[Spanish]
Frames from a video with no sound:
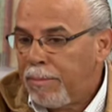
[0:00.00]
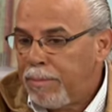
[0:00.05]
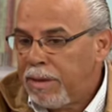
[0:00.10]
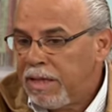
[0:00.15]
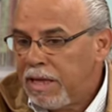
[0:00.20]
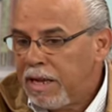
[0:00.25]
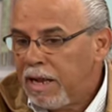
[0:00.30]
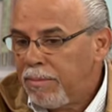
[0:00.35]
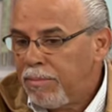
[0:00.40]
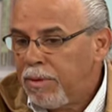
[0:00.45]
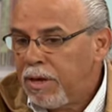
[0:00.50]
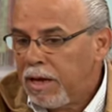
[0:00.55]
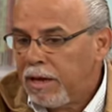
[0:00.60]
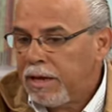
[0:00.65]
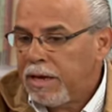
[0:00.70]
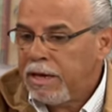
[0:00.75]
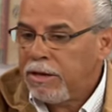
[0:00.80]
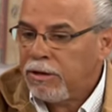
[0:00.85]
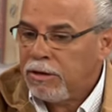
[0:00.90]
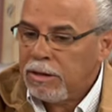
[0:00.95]
apiterapia
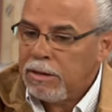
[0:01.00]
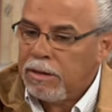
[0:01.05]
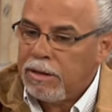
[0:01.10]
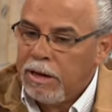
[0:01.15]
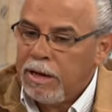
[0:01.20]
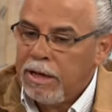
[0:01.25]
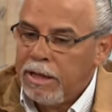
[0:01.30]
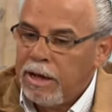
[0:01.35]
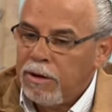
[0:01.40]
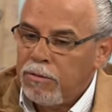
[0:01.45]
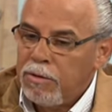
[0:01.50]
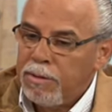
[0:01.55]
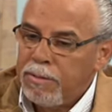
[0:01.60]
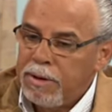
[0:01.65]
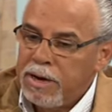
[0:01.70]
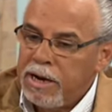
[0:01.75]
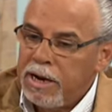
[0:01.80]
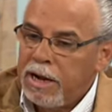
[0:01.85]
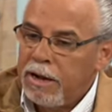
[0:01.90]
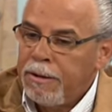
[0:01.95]
es, eh, de alguna
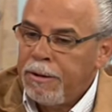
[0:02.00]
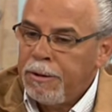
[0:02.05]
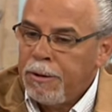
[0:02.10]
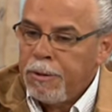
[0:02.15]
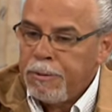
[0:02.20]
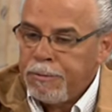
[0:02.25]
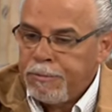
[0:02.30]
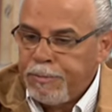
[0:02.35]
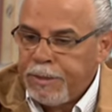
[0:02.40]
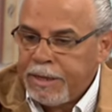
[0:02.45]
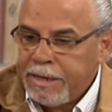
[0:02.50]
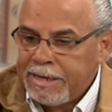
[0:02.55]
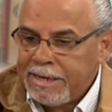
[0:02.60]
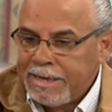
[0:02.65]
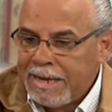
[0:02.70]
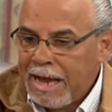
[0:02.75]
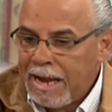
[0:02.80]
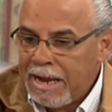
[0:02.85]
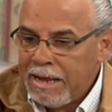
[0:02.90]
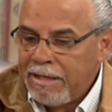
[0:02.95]
manera,
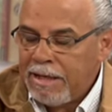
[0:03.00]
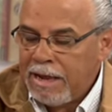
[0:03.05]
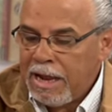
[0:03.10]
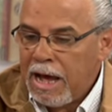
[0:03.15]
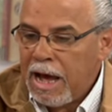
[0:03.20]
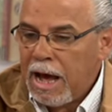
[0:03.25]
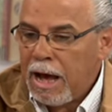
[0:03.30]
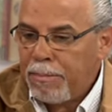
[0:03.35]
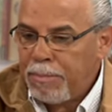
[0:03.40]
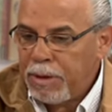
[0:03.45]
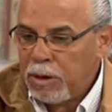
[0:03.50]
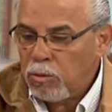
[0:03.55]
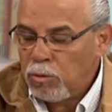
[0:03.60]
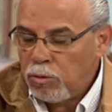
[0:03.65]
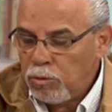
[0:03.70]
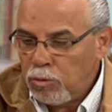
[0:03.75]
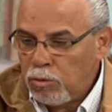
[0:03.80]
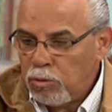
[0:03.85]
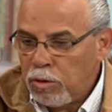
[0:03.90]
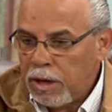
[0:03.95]
sale de la
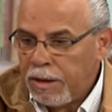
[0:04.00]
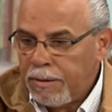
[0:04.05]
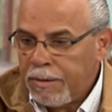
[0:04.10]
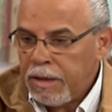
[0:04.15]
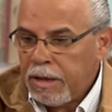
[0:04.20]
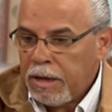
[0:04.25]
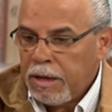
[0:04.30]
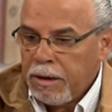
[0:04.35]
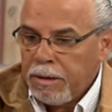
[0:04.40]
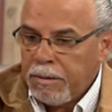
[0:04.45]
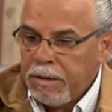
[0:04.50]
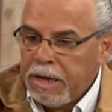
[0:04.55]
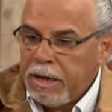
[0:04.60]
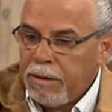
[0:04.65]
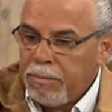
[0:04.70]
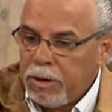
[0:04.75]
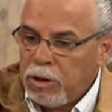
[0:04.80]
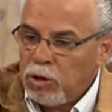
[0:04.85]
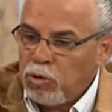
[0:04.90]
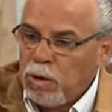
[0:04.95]
apicultura, eh,
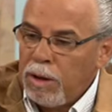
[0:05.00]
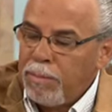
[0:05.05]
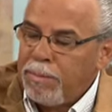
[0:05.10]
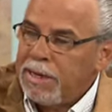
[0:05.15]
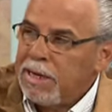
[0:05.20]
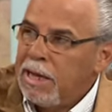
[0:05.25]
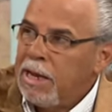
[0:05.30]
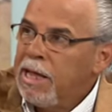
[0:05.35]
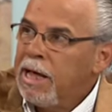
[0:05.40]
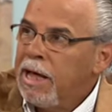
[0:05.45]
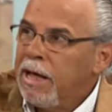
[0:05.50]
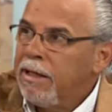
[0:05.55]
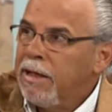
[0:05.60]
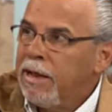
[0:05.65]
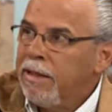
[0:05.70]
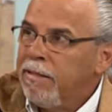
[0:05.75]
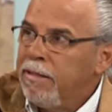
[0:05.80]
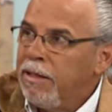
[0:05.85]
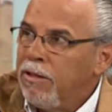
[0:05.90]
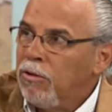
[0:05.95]
pero es una especialidad
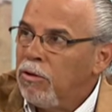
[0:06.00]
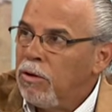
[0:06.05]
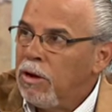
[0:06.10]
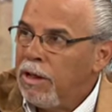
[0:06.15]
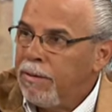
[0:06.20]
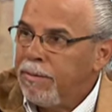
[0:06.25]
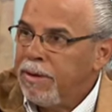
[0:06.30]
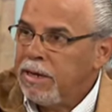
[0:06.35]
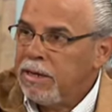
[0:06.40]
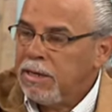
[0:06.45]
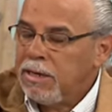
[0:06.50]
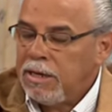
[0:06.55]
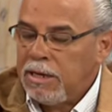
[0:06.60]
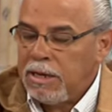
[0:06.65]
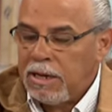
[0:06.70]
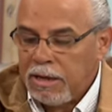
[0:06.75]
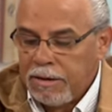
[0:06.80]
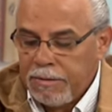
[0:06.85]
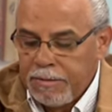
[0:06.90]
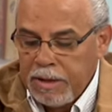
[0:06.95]
dentro de la
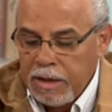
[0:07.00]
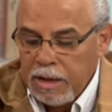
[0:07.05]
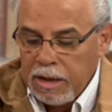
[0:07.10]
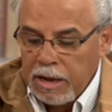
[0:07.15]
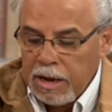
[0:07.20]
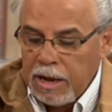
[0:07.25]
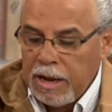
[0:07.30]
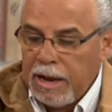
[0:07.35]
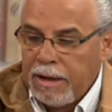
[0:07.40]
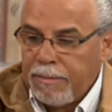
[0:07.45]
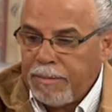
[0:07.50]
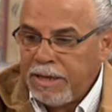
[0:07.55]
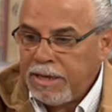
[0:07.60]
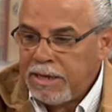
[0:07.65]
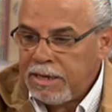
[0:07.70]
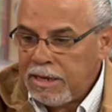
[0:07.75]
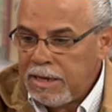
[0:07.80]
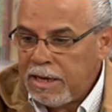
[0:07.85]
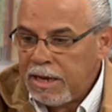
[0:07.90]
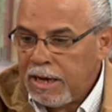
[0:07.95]
medicina. La
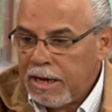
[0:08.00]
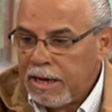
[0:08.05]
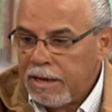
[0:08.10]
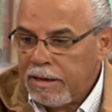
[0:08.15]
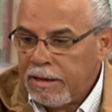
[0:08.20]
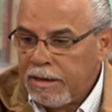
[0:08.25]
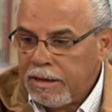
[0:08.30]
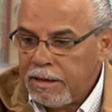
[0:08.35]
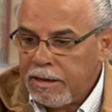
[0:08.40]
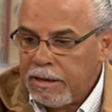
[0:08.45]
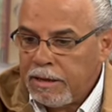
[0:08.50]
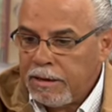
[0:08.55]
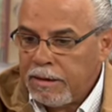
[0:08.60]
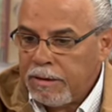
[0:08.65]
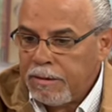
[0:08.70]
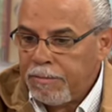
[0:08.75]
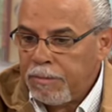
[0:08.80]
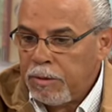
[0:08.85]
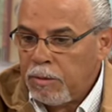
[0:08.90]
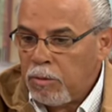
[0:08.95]
medicina,
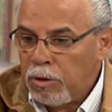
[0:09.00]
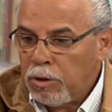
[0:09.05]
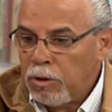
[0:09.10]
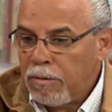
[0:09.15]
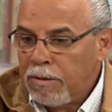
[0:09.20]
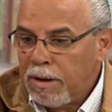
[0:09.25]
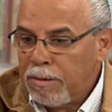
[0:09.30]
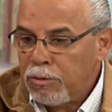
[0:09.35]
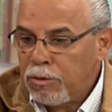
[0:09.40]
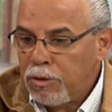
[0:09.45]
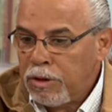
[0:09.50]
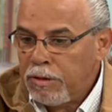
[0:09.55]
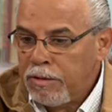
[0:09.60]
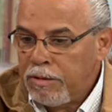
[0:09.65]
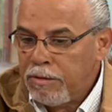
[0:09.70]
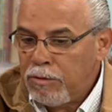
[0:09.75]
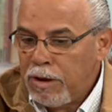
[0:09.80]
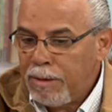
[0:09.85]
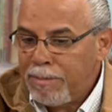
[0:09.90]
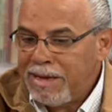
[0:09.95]
eh, cuando hablamos de,
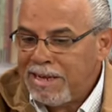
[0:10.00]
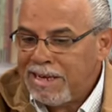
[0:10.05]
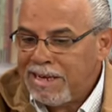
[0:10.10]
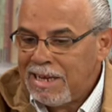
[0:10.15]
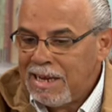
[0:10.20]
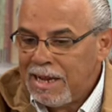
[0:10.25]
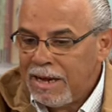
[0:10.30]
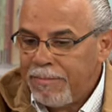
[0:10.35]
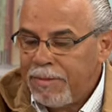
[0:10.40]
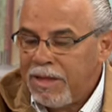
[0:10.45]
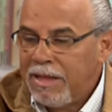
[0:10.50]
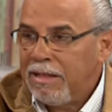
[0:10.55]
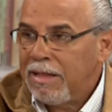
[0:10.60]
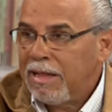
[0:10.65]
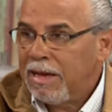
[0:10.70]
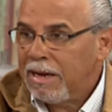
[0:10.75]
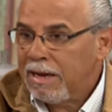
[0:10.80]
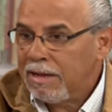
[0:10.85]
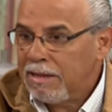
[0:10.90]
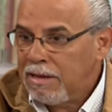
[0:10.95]
de, una medicina
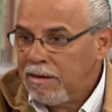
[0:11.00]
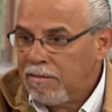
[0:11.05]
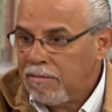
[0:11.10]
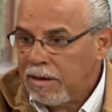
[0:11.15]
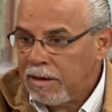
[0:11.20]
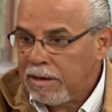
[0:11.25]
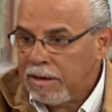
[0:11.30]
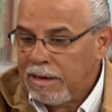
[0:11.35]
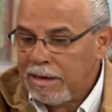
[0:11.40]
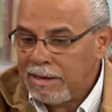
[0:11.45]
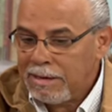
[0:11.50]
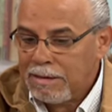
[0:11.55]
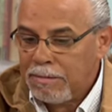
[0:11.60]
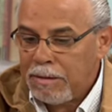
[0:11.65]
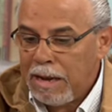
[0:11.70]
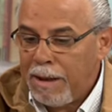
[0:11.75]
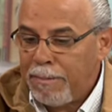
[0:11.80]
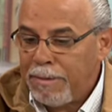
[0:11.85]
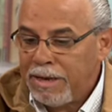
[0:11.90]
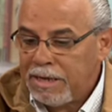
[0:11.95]
integrativa, es
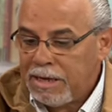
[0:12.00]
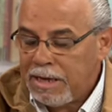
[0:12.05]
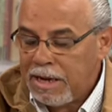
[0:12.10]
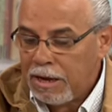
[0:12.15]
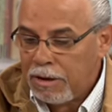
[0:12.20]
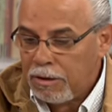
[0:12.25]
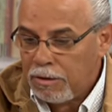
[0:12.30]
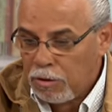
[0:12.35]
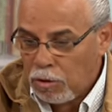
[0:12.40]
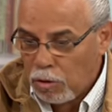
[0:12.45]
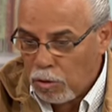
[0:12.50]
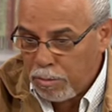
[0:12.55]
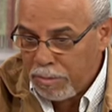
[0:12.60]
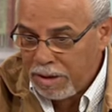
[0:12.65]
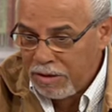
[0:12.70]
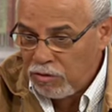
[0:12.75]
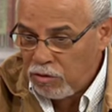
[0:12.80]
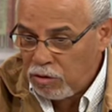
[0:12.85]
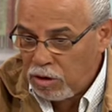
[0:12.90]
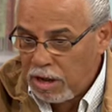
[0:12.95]
la medicina
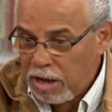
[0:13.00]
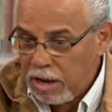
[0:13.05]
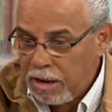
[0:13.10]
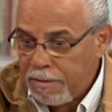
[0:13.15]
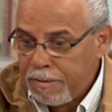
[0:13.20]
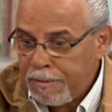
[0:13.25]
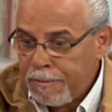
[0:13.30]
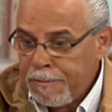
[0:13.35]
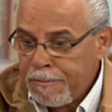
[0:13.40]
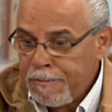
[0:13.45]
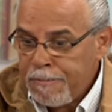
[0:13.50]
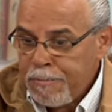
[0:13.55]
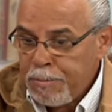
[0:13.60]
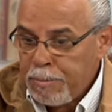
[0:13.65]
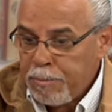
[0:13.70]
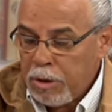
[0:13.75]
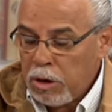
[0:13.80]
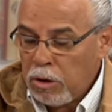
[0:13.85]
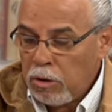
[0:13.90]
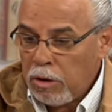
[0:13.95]
convencional,
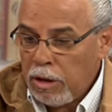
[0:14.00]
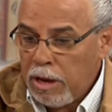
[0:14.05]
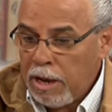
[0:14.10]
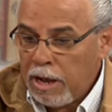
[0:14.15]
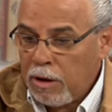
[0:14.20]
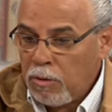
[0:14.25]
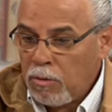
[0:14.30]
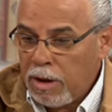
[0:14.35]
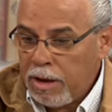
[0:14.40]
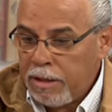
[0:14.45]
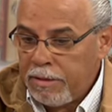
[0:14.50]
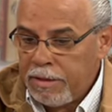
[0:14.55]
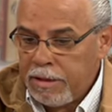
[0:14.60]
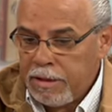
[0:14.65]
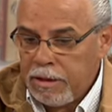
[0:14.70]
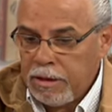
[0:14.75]
pero en la cual